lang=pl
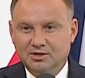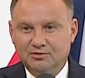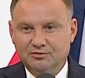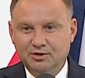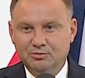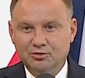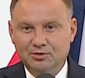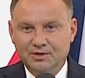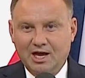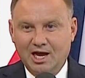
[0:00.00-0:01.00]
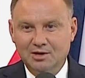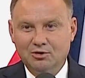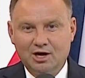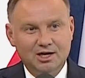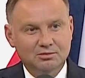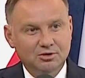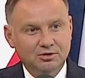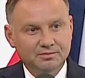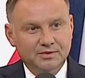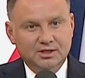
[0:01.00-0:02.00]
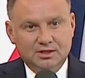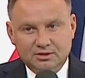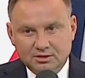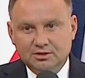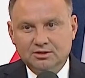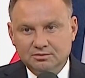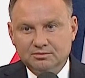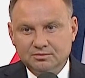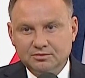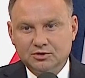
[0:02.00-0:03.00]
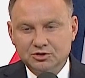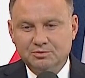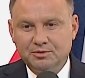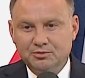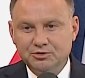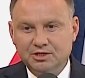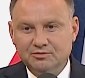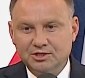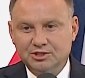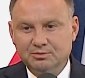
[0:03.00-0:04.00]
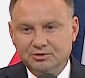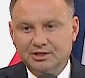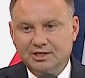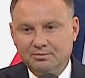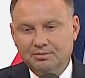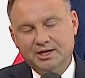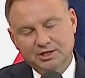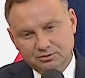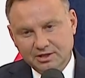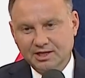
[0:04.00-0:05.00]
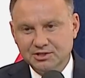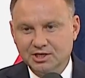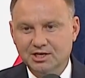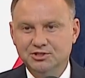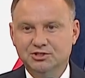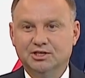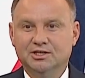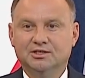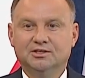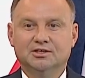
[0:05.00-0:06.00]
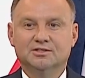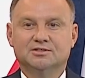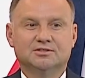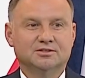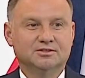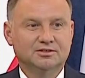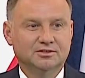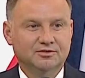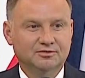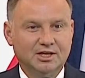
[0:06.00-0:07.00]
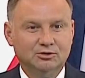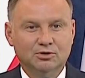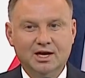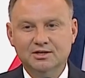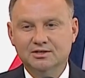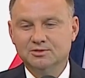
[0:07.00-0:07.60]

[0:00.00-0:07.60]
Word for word: wybór albo albo, E, to żeby później właśnie po tej kampanii, która najczęściej jest e, w naturalny